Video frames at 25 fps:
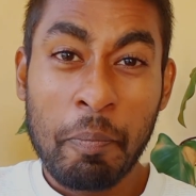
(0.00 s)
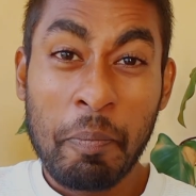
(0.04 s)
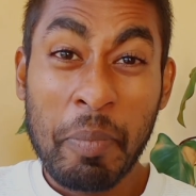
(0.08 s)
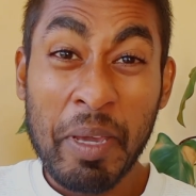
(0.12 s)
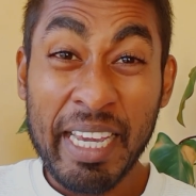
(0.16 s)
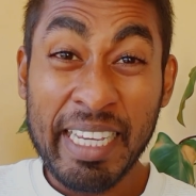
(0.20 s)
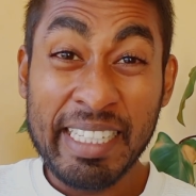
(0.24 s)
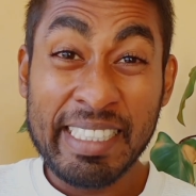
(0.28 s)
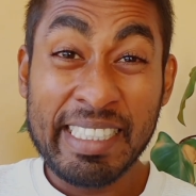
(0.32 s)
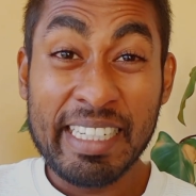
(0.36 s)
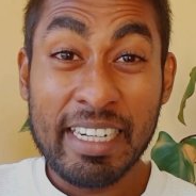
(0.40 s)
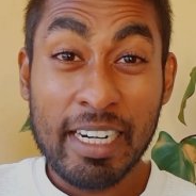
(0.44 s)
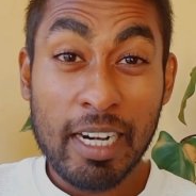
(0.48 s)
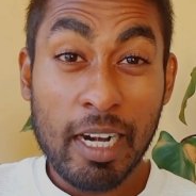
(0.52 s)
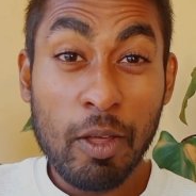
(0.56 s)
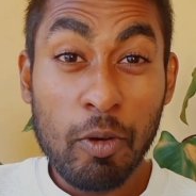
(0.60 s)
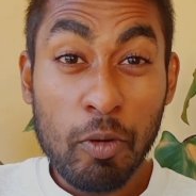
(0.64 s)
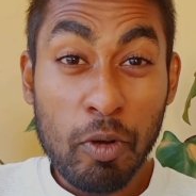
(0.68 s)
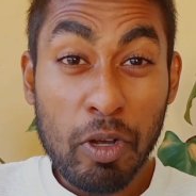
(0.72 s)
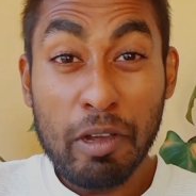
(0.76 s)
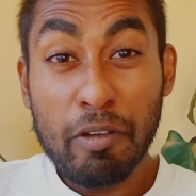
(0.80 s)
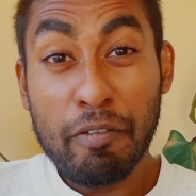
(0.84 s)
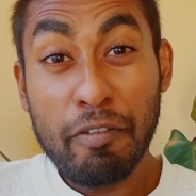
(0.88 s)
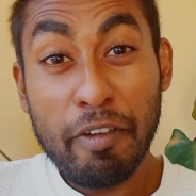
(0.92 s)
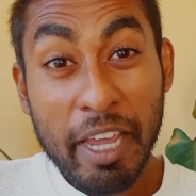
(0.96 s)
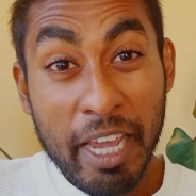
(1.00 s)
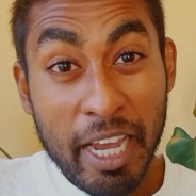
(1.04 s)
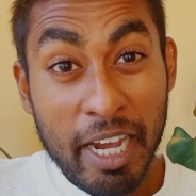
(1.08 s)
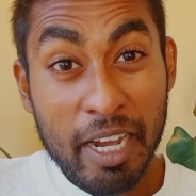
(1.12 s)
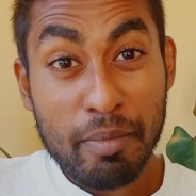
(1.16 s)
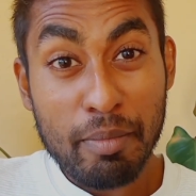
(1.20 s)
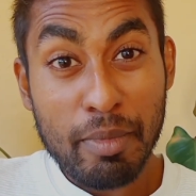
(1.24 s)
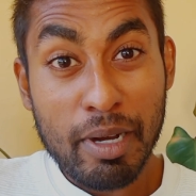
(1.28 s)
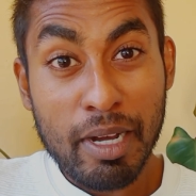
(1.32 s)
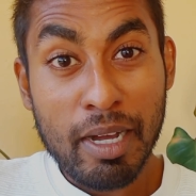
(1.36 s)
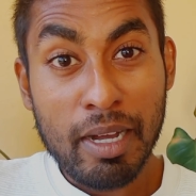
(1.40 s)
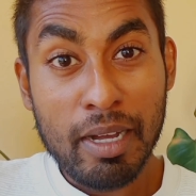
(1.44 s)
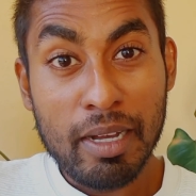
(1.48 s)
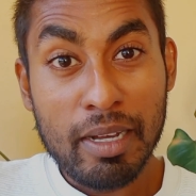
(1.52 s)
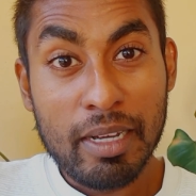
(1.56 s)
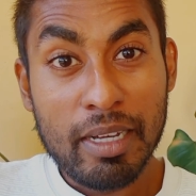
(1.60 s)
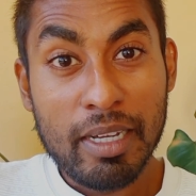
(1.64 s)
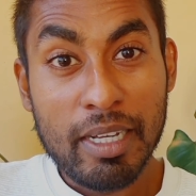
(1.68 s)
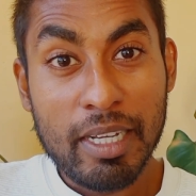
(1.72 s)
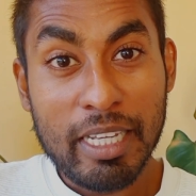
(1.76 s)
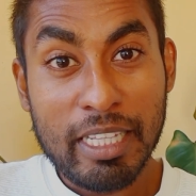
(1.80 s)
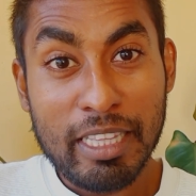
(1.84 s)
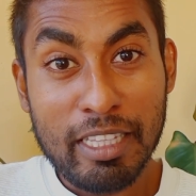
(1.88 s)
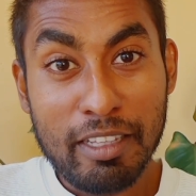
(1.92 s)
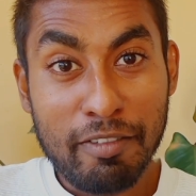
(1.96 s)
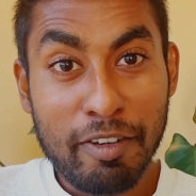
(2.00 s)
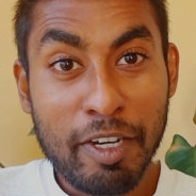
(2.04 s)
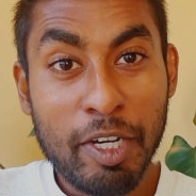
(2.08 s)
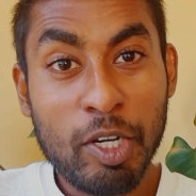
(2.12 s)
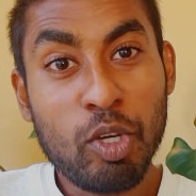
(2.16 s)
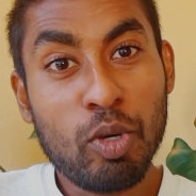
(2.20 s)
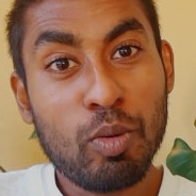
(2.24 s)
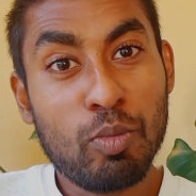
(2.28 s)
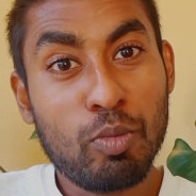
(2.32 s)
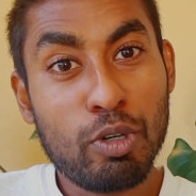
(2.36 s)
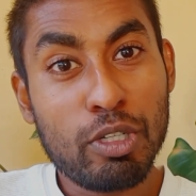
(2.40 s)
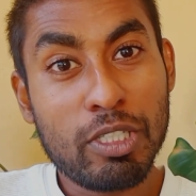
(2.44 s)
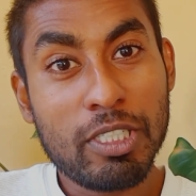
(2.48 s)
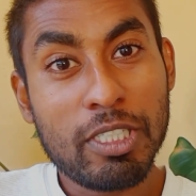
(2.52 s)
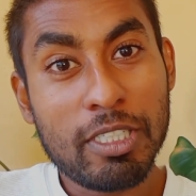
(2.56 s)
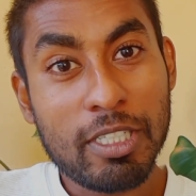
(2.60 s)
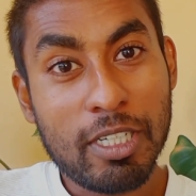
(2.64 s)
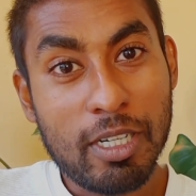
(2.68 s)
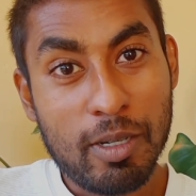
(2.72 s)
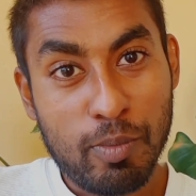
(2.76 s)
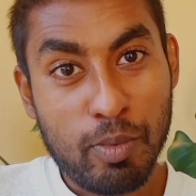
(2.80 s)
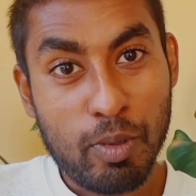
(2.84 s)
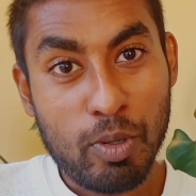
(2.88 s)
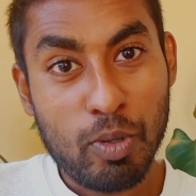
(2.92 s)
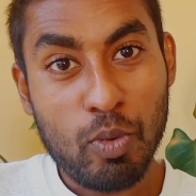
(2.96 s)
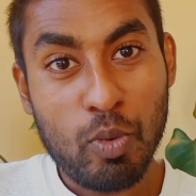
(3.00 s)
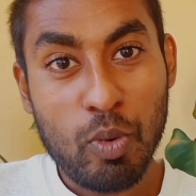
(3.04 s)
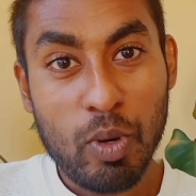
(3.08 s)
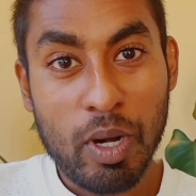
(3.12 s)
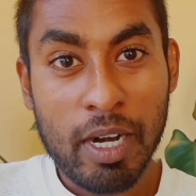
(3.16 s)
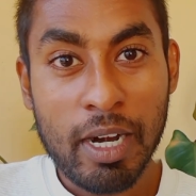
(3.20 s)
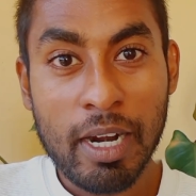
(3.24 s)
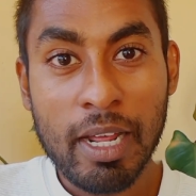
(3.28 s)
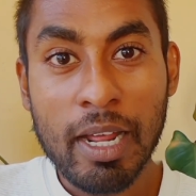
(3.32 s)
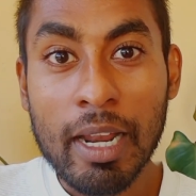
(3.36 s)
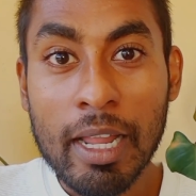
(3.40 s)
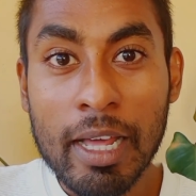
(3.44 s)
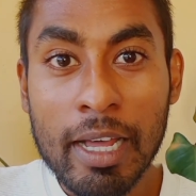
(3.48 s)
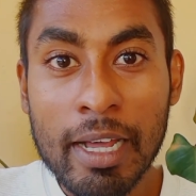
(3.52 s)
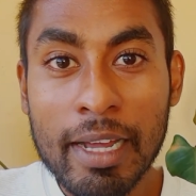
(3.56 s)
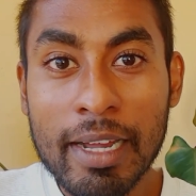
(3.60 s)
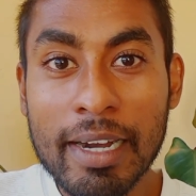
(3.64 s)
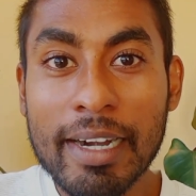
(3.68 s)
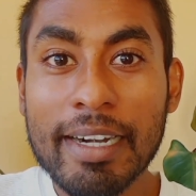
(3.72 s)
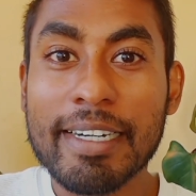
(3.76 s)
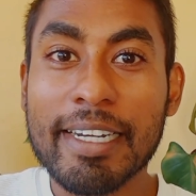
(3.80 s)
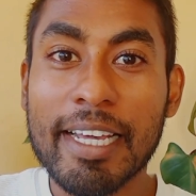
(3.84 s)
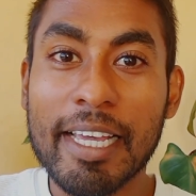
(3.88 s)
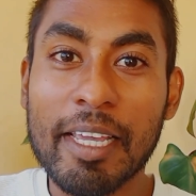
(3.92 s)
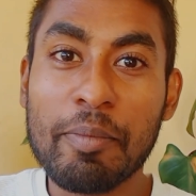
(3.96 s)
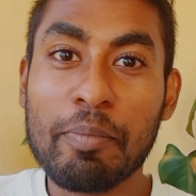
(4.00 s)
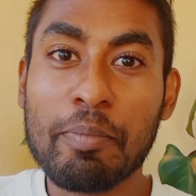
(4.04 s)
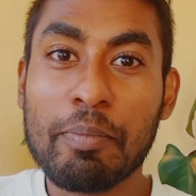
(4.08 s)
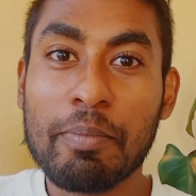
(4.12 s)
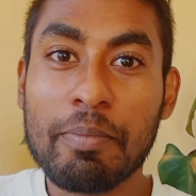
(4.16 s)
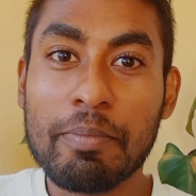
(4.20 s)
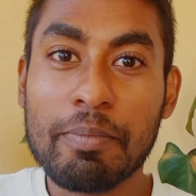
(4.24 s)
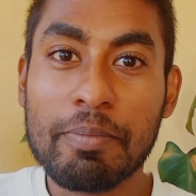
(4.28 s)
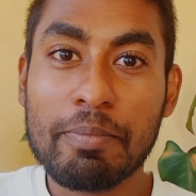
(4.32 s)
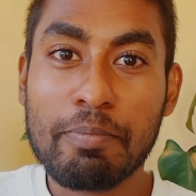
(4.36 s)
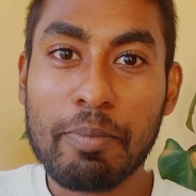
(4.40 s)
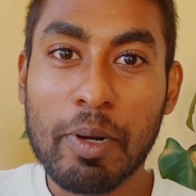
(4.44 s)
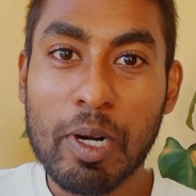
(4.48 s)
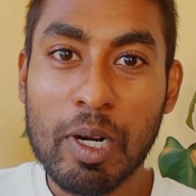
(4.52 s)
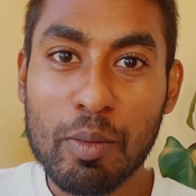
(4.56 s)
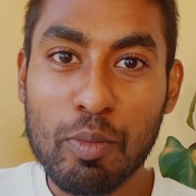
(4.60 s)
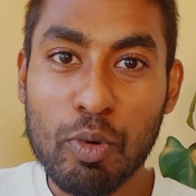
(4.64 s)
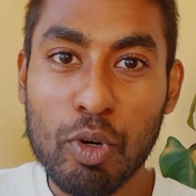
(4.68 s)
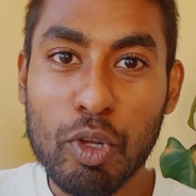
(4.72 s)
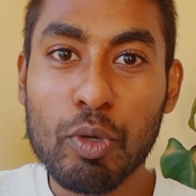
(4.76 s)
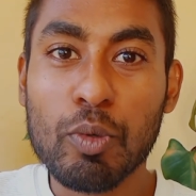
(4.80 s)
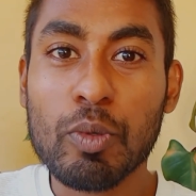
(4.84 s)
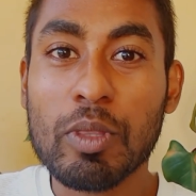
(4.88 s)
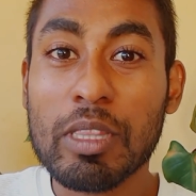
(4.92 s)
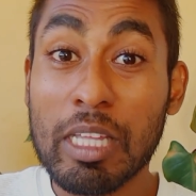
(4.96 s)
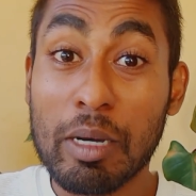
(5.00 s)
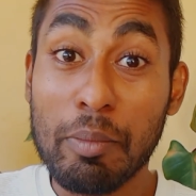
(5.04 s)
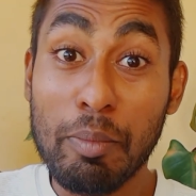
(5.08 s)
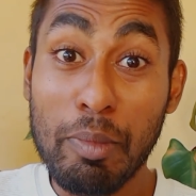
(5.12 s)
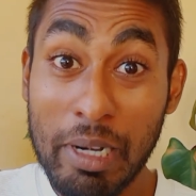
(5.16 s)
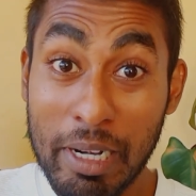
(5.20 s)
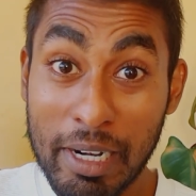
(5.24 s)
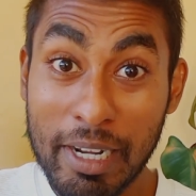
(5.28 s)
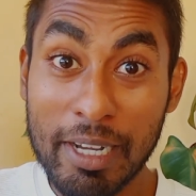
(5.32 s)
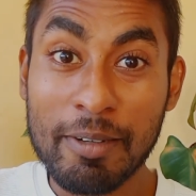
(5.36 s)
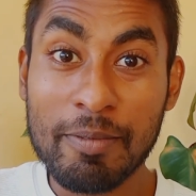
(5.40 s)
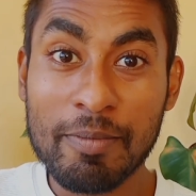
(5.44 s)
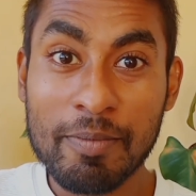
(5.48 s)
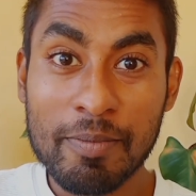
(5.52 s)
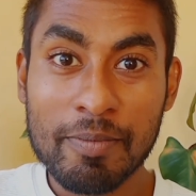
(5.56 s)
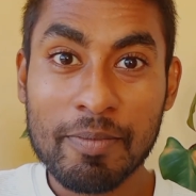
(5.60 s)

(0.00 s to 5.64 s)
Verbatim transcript: பேசுகிற அளவுக்கு வேகமாக இந்த வீடியோ முடித்ததுக்கப்புறம் உங்களால் டைப் பண்ண முடியும் தமிழில்